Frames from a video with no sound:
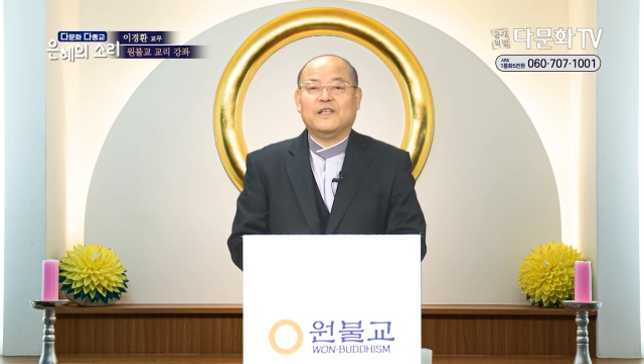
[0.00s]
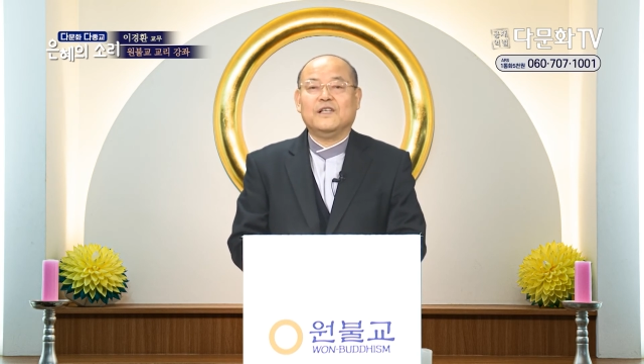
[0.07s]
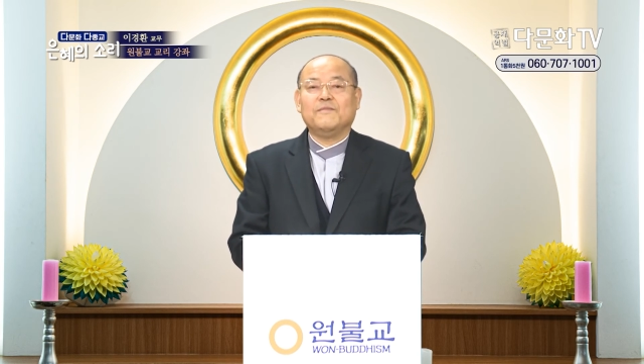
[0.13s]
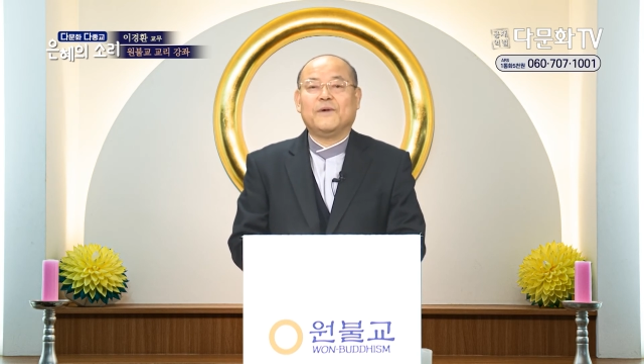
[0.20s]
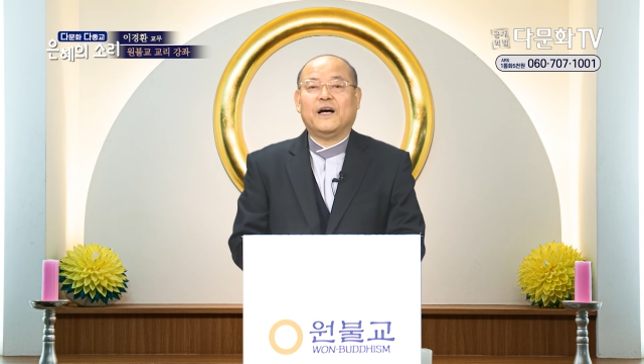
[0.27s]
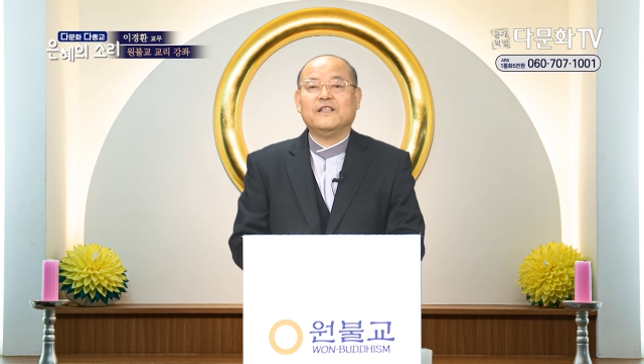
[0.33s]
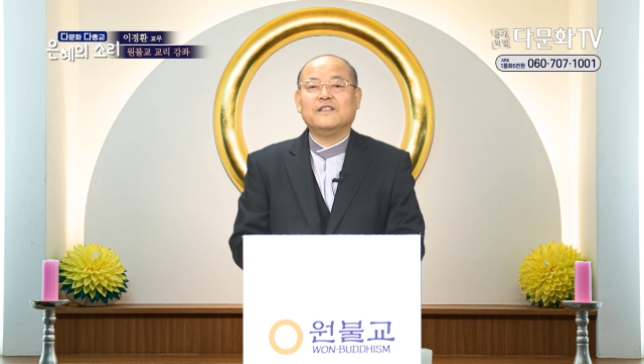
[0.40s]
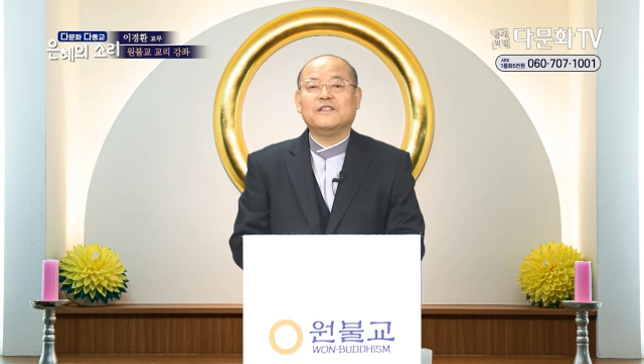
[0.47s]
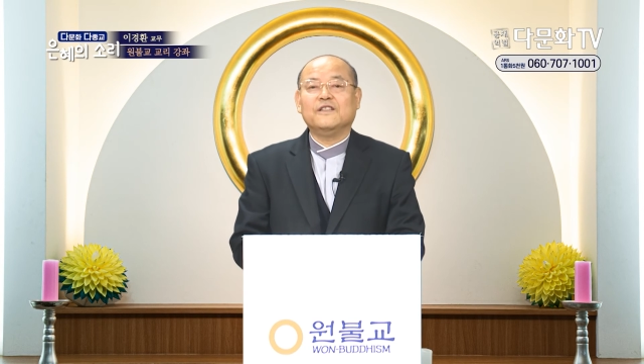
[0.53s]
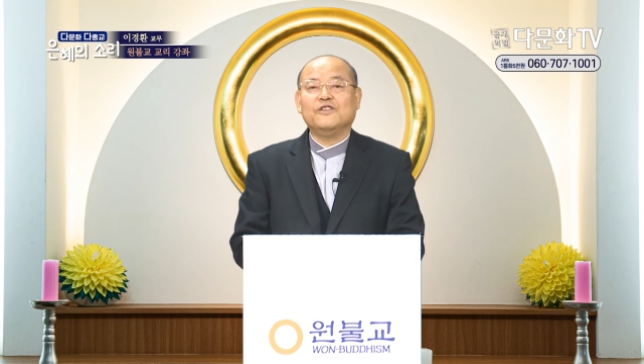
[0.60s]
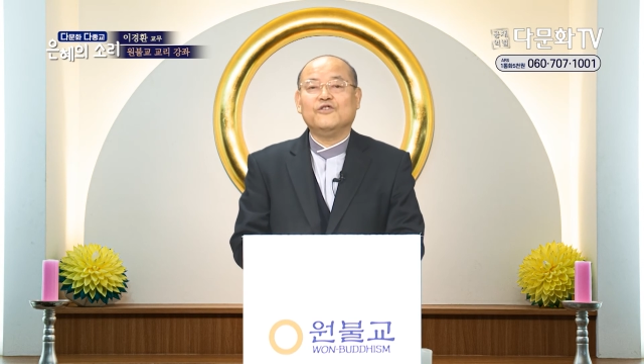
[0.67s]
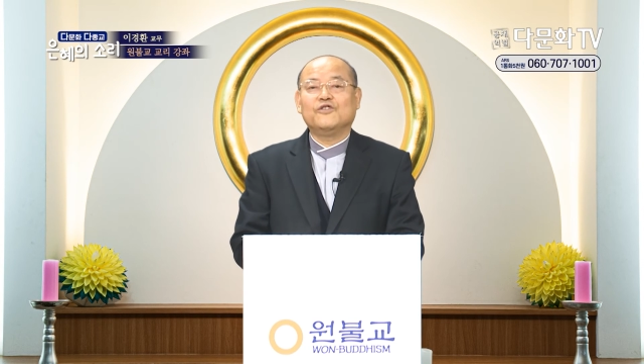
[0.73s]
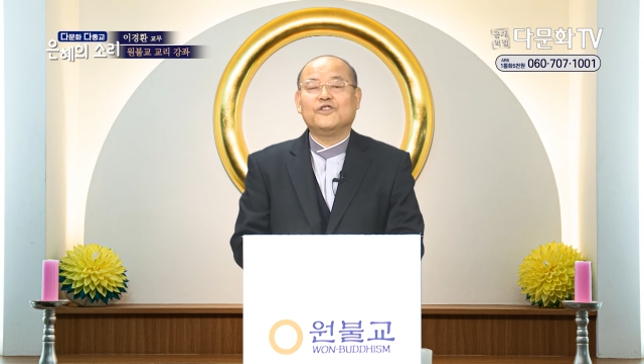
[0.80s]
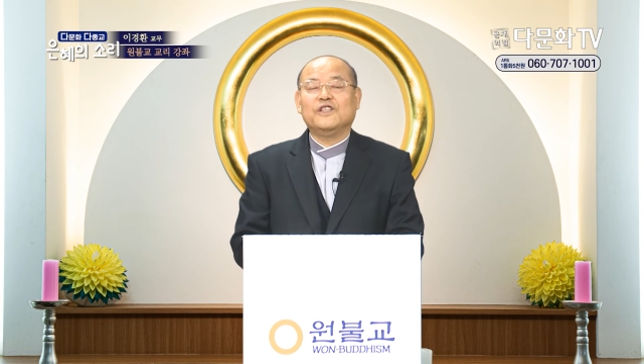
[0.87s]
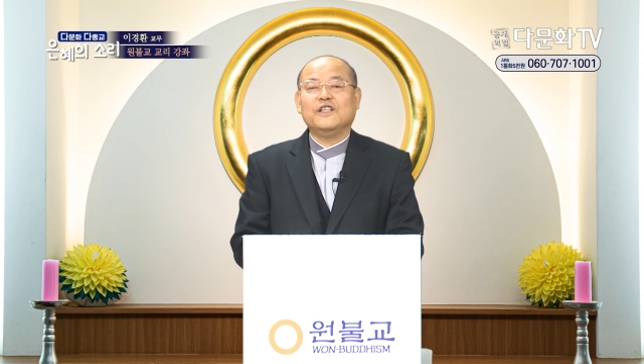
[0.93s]
이 많은
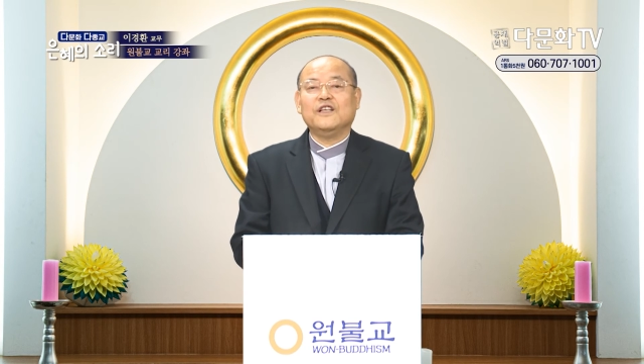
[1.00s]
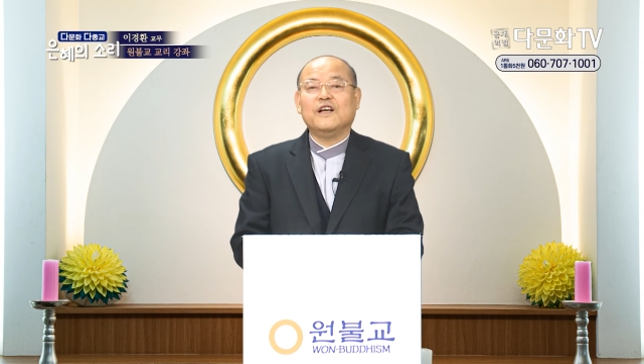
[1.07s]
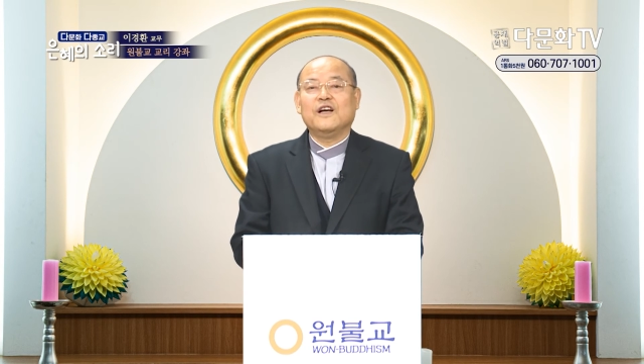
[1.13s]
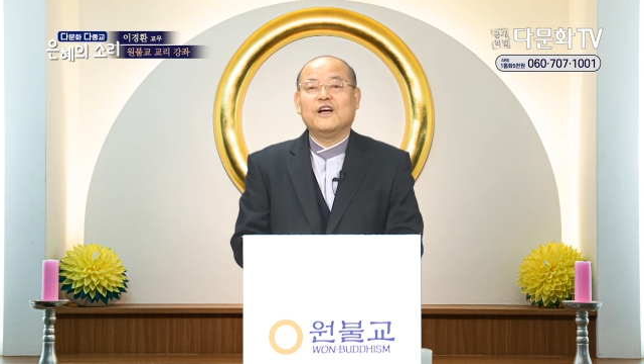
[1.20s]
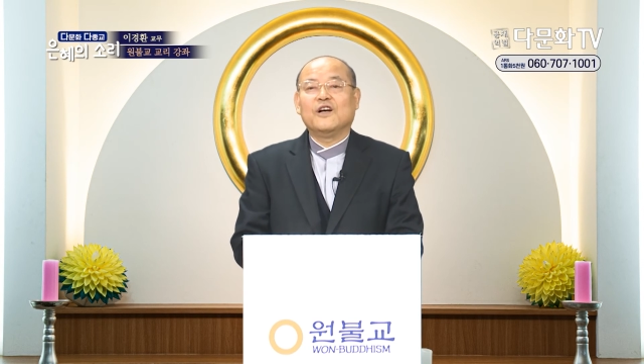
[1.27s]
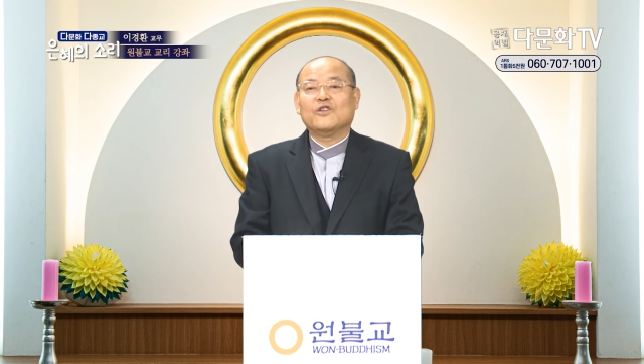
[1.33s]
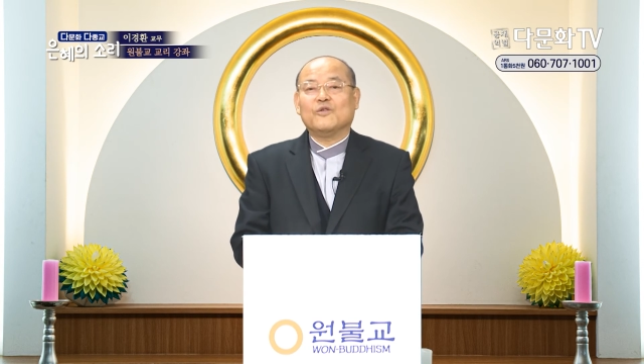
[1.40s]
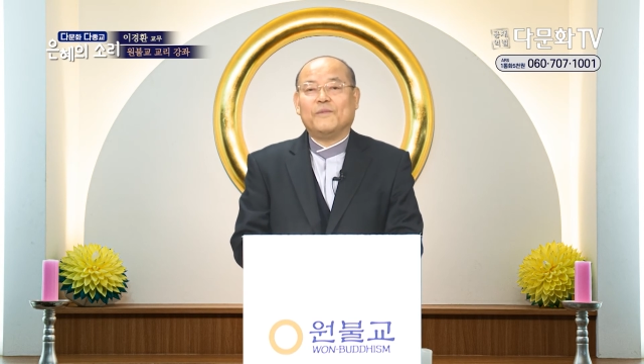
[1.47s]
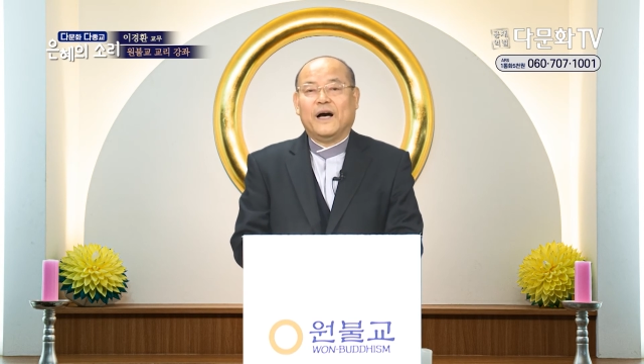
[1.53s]
의류들이 또